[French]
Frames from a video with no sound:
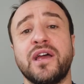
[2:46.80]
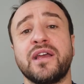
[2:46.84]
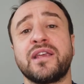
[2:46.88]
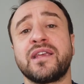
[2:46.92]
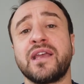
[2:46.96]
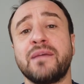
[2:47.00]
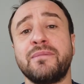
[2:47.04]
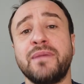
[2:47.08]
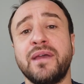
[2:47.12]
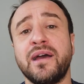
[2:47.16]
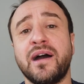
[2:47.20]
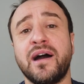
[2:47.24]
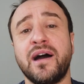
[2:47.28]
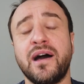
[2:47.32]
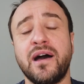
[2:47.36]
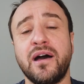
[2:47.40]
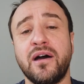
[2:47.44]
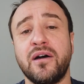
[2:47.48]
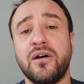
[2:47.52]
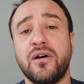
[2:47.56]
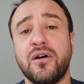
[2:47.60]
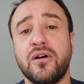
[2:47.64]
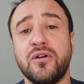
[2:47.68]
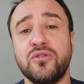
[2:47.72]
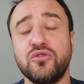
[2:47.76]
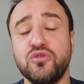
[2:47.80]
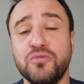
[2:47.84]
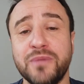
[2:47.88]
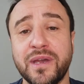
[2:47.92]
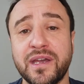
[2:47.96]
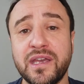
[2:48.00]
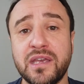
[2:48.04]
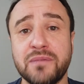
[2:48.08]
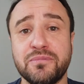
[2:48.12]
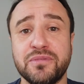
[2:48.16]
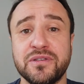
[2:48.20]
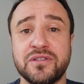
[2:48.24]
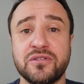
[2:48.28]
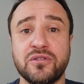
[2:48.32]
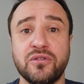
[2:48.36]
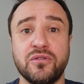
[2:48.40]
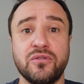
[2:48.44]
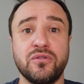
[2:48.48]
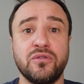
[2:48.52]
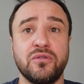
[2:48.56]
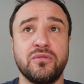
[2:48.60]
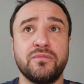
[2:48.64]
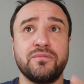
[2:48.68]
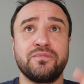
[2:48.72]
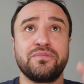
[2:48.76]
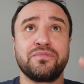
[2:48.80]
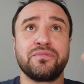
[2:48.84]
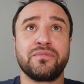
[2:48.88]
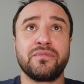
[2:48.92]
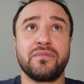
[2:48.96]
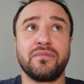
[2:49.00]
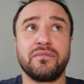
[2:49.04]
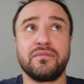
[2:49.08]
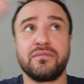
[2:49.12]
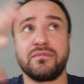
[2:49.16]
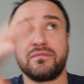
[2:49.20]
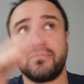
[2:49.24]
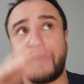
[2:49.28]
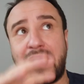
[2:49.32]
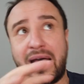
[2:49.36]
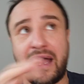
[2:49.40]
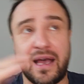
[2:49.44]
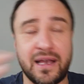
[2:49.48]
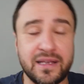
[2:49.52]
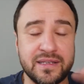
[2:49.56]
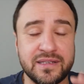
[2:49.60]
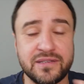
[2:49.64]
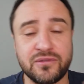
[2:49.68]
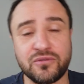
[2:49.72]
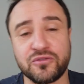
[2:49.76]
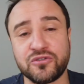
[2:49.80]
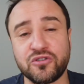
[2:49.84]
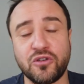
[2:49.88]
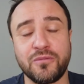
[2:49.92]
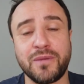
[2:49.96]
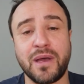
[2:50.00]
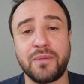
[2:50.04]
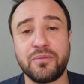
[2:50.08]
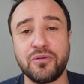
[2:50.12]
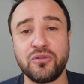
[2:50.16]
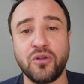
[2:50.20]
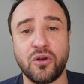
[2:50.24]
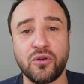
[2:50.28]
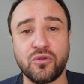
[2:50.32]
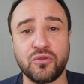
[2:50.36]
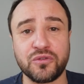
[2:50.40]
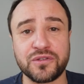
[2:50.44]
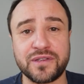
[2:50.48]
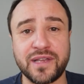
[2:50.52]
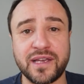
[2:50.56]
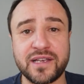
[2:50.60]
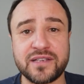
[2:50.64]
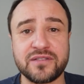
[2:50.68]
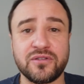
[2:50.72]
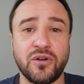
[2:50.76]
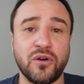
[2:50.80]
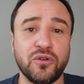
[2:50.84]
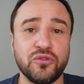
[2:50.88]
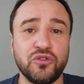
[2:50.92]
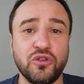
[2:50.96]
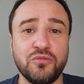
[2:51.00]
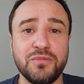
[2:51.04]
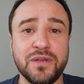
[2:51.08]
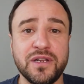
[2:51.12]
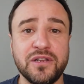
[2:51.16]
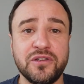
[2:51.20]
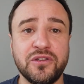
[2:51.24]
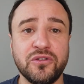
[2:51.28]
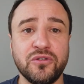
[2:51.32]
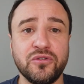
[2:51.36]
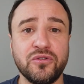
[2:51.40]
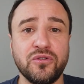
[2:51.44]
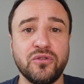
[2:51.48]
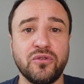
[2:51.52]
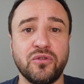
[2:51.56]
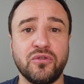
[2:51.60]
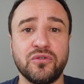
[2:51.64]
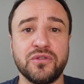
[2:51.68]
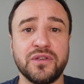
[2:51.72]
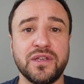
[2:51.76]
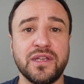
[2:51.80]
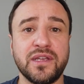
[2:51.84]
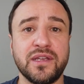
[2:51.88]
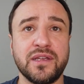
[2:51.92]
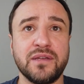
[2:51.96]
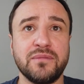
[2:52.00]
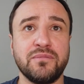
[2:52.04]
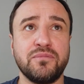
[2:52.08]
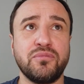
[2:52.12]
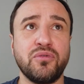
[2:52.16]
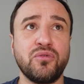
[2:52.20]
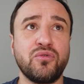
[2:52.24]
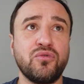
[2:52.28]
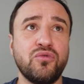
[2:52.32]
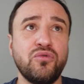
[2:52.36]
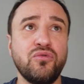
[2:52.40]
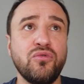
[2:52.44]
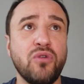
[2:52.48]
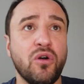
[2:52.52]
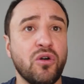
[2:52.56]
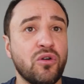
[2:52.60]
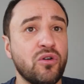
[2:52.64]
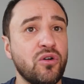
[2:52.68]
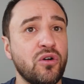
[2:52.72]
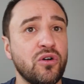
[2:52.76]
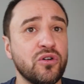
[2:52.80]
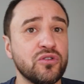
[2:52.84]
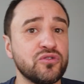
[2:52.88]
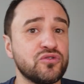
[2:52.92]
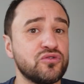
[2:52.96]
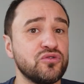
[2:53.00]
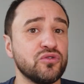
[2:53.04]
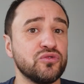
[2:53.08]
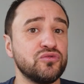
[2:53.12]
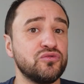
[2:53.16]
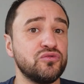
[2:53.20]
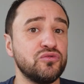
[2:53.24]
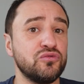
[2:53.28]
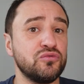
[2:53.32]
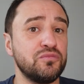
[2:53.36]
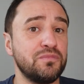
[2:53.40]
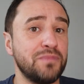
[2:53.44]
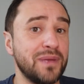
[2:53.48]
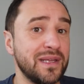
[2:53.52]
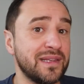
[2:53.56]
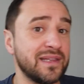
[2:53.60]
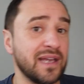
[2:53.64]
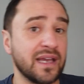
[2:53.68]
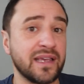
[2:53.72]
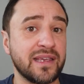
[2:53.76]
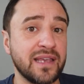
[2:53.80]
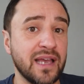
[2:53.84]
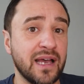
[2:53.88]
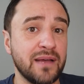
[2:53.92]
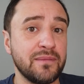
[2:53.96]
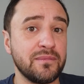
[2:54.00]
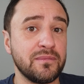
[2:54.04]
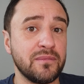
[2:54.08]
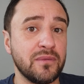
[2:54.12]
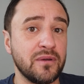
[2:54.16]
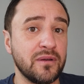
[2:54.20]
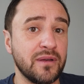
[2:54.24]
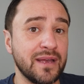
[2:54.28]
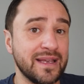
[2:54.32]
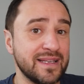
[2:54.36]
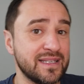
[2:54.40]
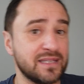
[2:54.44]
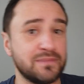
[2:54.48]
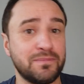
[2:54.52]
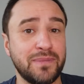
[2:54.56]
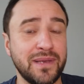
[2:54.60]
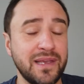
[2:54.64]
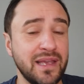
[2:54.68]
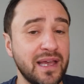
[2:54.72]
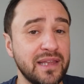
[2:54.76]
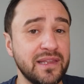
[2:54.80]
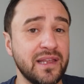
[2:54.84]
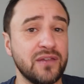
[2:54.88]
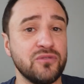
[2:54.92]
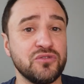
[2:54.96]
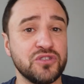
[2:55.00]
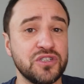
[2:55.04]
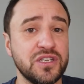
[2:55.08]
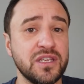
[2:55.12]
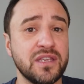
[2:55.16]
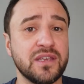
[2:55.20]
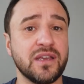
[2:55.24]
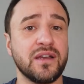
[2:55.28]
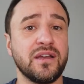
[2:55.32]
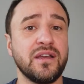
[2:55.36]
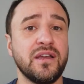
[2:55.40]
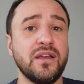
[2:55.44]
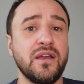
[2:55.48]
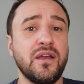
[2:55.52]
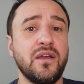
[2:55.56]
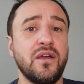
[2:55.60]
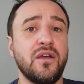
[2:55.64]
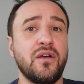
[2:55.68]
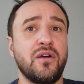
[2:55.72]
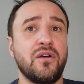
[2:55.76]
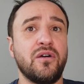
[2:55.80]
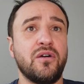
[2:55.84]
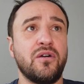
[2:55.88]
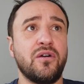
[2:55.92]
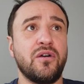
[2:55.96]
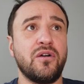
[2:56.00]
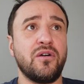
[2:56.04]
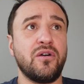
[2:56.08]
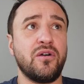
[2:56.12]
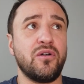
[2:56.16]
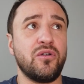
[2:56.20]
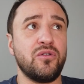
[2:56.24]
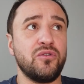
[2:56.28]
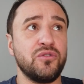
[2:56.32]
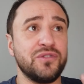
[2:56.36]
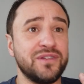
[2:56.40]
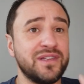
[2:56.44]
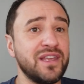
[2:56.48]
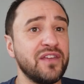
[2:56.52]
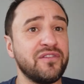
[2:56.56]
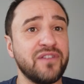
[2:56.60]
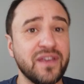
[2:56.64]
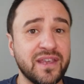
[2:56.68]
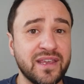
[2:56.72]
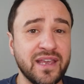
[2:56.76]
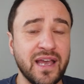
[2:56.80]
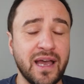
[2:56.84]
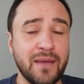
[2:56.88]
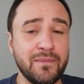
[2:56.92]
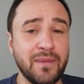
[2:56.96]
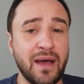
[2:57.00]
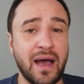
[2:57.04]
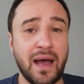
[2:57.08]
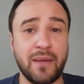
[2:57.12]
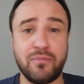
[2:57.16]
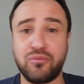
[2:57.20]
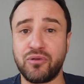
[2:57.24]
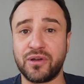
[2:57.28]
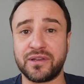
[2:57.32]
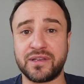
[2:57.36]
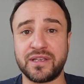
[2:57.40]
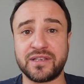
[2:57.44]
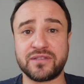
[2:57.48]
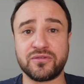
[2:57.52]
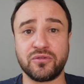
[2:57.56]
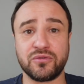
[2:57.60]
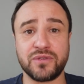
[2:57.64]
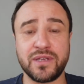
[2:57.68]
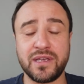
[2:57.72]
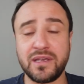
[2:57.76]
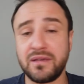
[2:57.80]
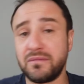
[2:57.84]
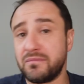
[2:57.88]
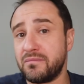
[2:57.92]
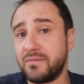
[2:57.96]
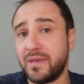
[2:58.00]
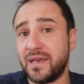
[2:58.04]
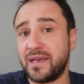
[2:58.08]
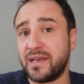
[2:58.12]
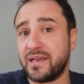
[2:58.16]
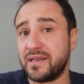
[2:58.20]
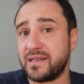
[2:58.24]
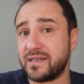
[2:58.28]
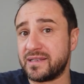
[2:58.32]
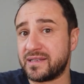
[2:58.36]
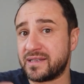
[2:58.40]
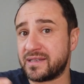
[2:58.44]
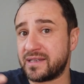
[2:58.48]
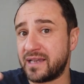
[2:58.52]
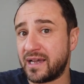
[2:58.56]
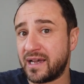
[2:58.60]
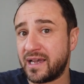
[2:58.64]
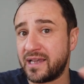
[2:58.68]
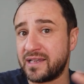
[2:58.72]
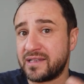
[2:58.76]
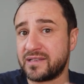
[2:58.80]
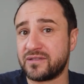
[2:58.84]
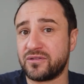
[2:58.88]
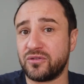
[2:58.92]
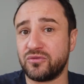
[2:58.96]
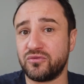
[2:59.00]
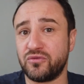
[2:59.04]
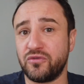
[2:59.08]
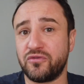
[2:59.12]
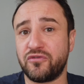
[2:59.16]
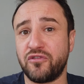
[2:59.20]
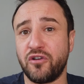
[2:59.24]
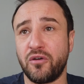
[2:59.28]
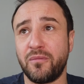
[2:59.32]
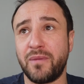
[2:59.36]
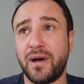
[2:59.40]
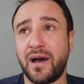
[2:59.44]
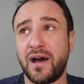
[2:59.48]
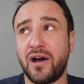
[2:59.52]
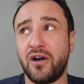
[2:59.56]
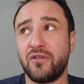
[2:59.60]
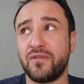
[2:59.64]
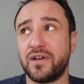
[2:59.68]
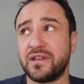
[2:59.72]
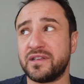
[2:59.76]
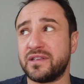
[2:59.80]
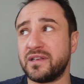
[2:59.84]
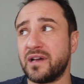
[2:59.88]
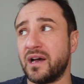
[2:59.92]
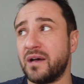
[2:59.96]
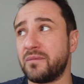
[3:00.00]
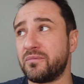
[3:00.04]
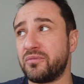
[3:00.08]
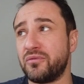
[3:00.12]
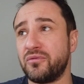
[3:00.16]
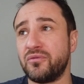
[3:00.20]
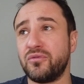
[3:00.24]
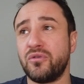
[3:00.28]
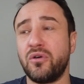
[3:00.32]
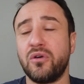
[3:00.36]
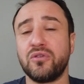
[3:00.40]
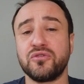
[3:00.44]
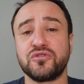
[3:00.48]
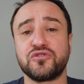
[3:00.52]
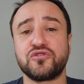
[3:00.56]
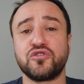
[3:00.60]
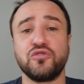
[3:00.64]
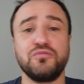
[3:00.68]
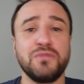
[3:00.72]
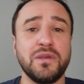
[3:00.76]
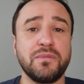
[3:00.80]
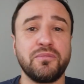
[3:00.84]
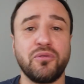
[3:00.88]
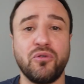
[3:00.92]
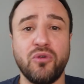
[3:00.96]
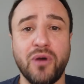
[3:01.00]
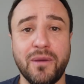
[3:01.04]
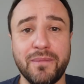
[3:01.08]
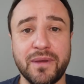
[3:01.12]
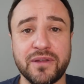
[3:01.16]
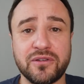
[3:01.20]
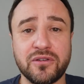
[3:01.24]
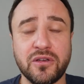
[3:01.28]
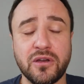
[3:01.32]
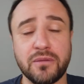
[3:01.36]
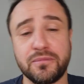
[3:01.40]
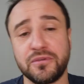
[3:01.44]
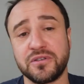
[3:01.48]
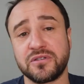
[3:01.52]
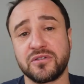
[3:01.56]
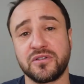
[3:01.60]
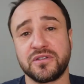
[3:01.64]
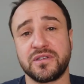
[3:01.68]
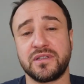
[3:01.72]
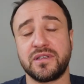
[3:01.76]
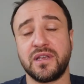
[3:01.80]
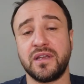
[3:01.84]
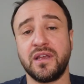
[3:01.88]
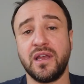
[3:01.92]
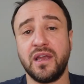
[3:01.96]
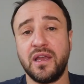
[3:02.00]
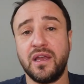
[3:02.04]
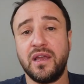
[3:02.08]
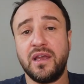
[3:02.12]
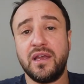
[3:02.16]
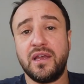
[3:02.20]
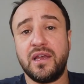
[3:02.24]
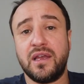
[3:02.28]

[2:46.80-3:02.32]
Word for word: de la caméra euh, numérique, puisque bah, si on se remet un peu dans le contexte, en 2002, on est beaucoup encore sur du Betacam euh, SP analogique. Euh, le DVCam a pointé son nez, mais ça reste du format, on va dire, un peu semi-pro amateur, parce que c'était